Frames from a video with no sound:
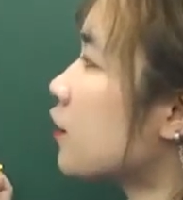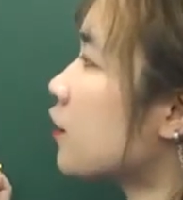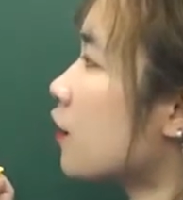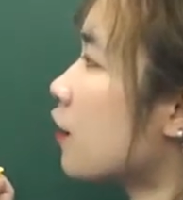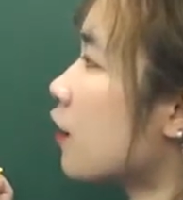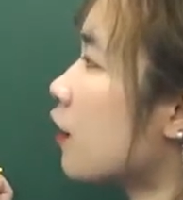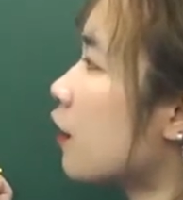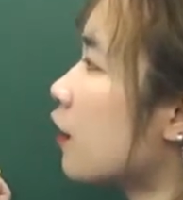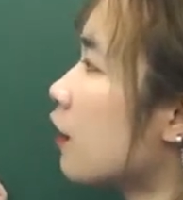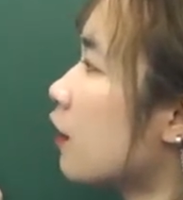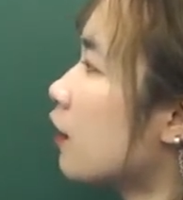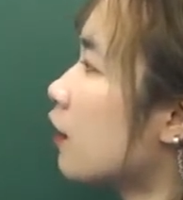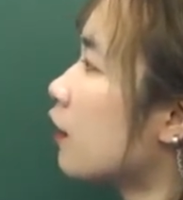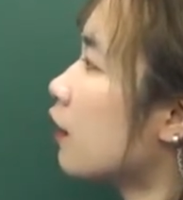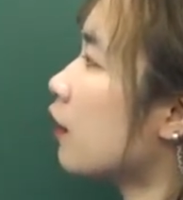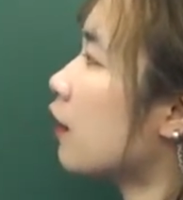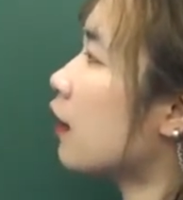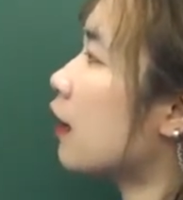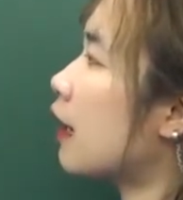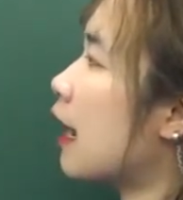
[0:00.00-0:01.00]
sir
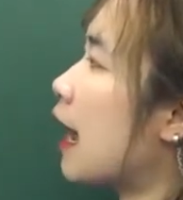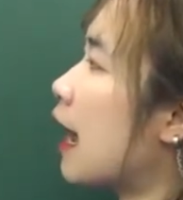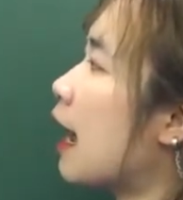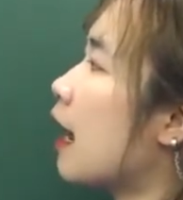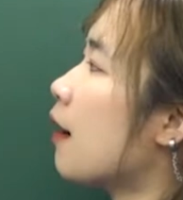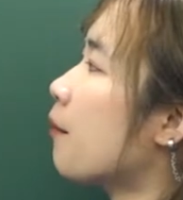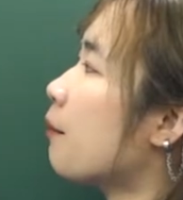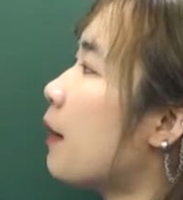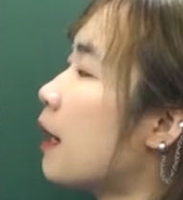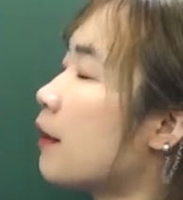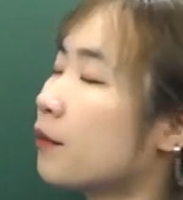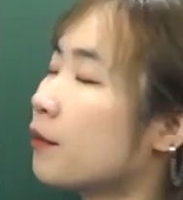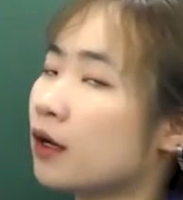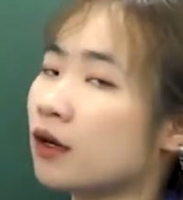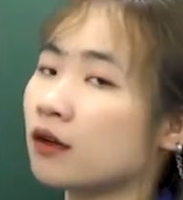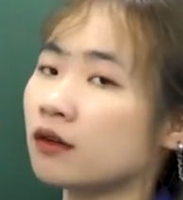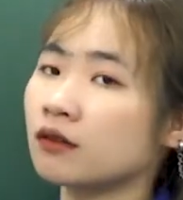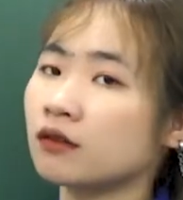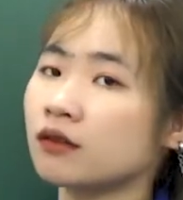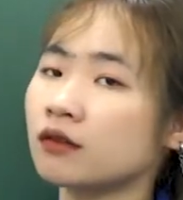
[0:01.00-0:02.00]
là bạn
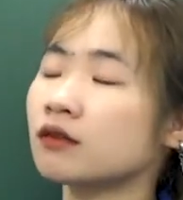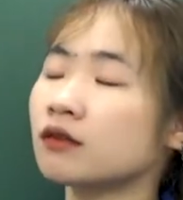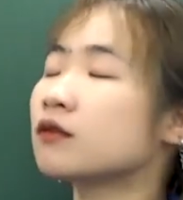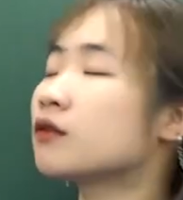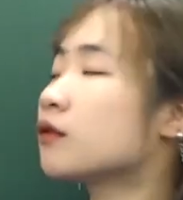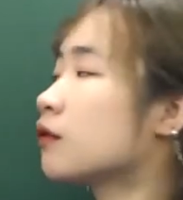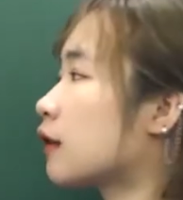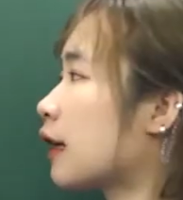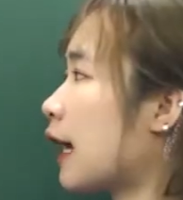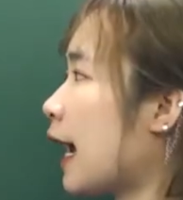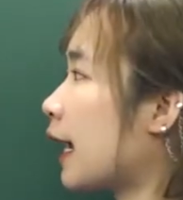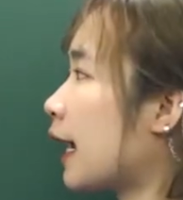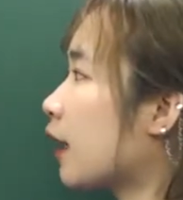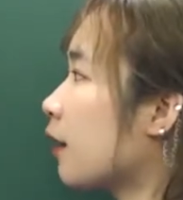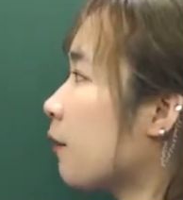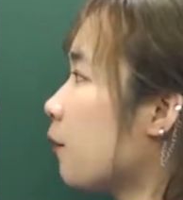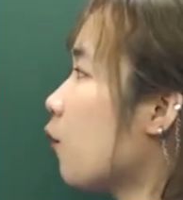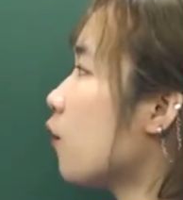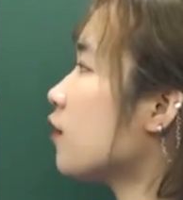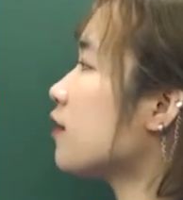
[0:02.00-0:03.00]
ngài
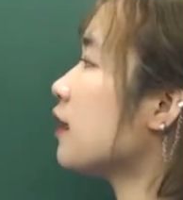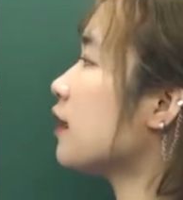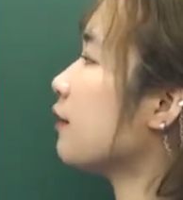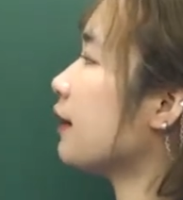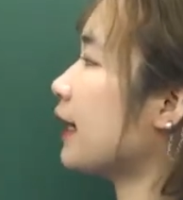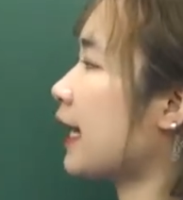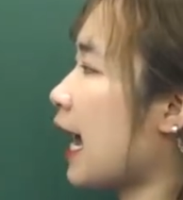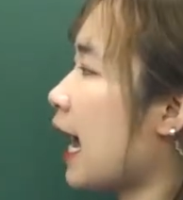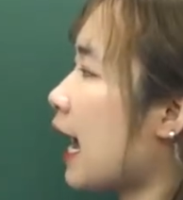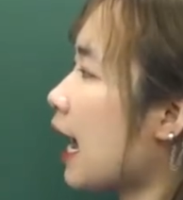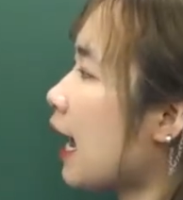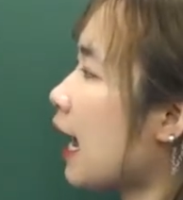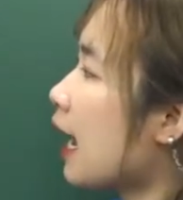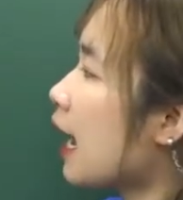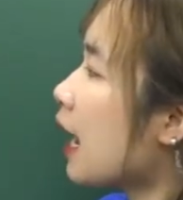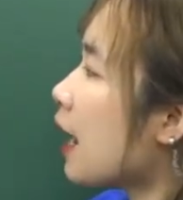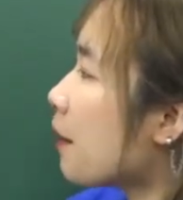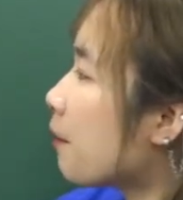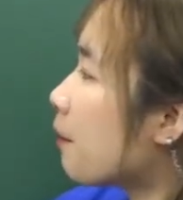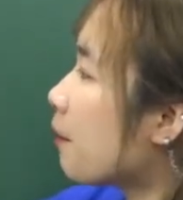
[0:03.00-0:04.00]
cần mua gì vậy ạ
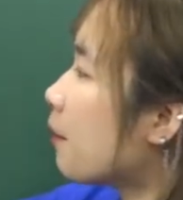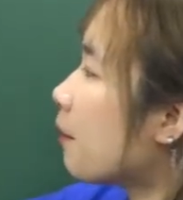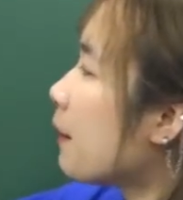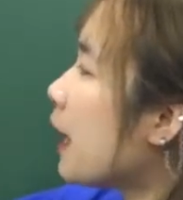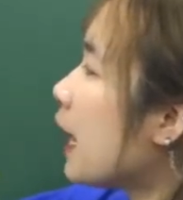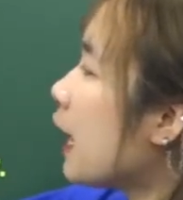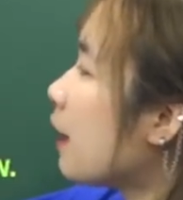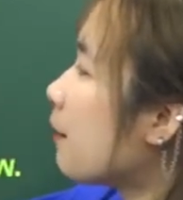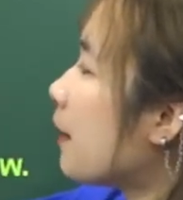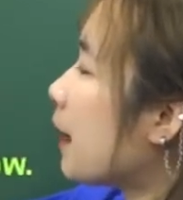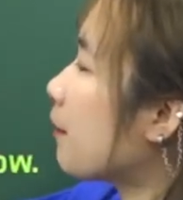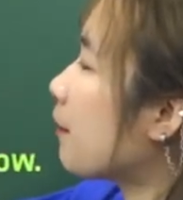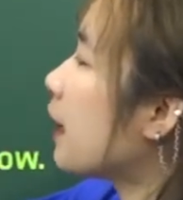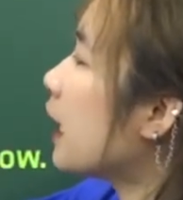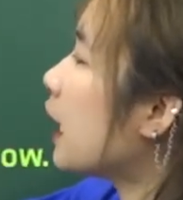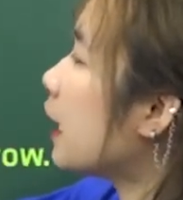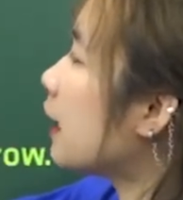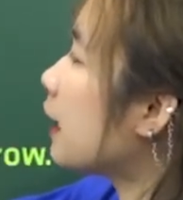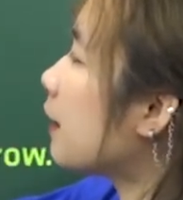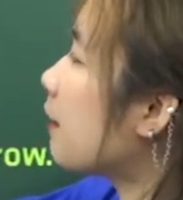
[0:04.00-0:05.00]
B bạn B
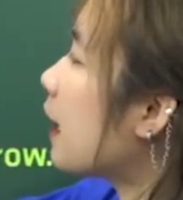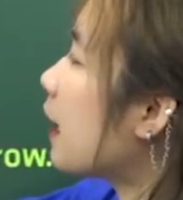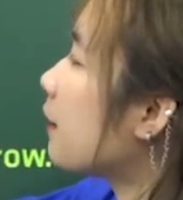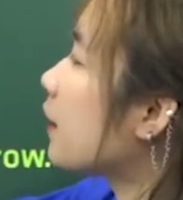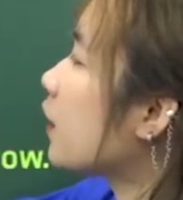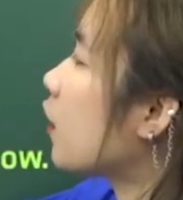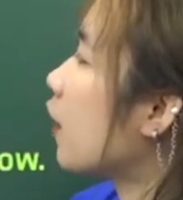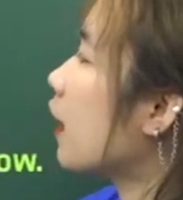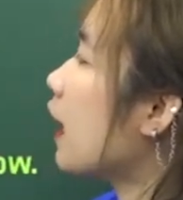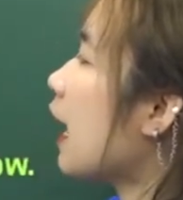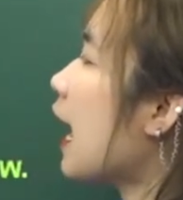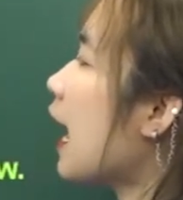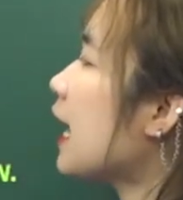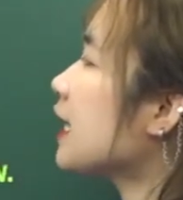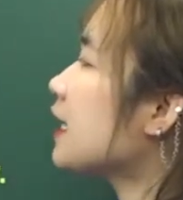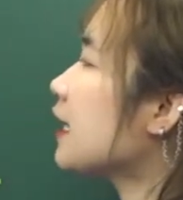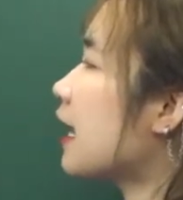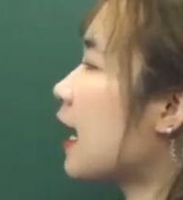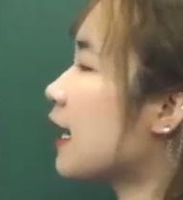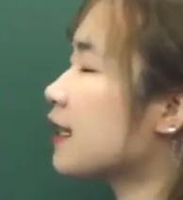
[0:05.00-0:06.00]
là bạn mới nói là
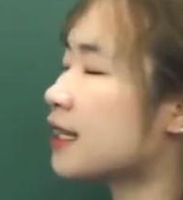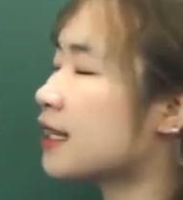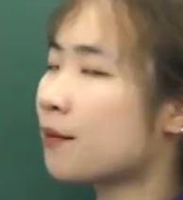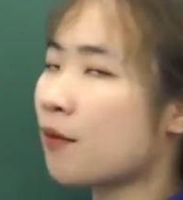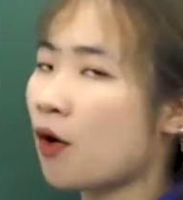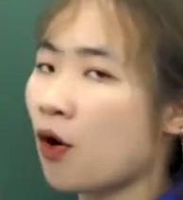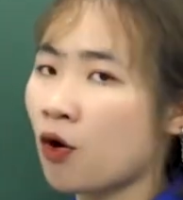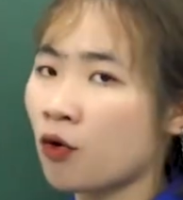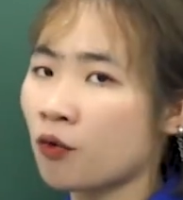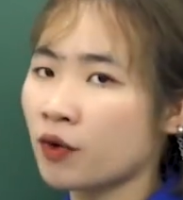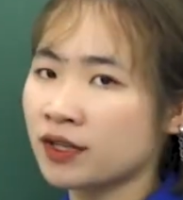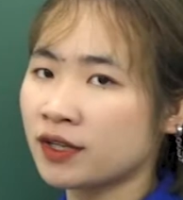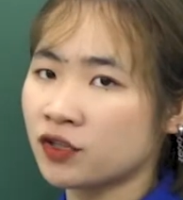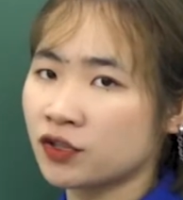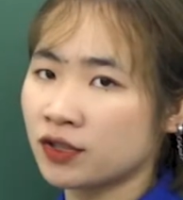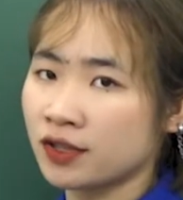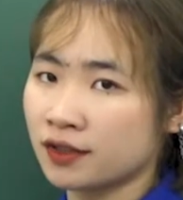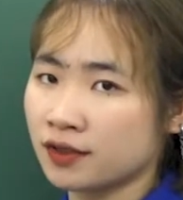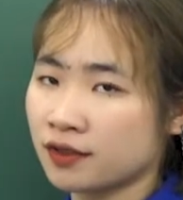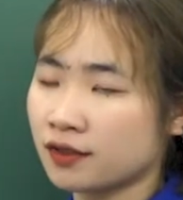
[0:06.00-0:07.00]
I'd like some
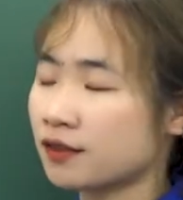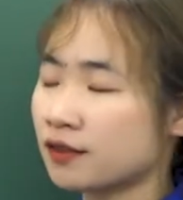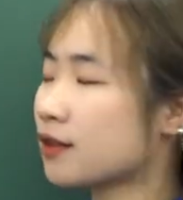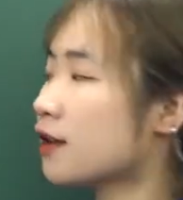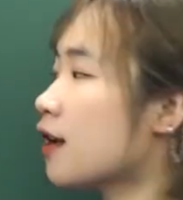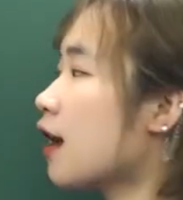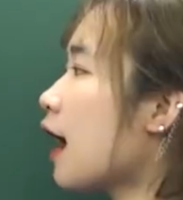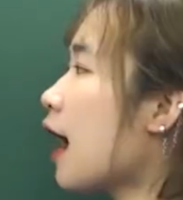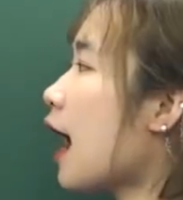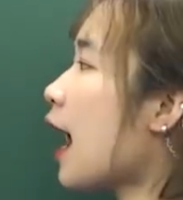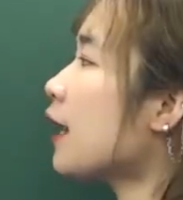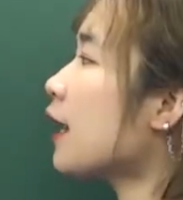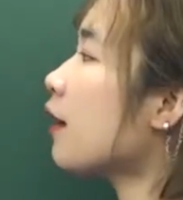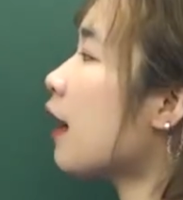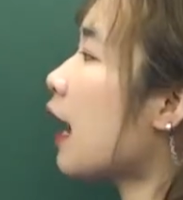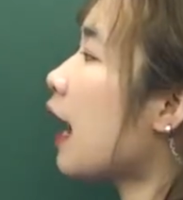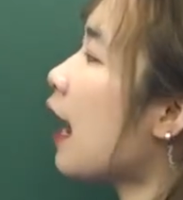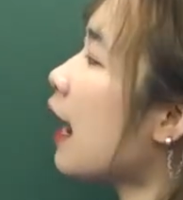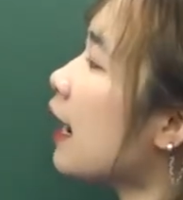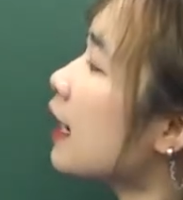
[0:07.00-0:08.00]
oranges I'd,
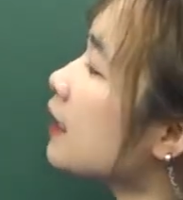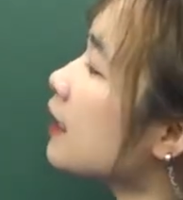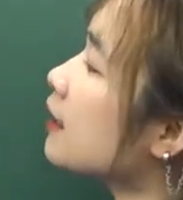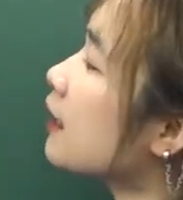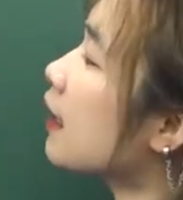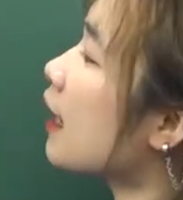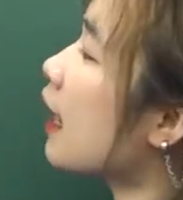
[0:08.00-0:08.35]
I'd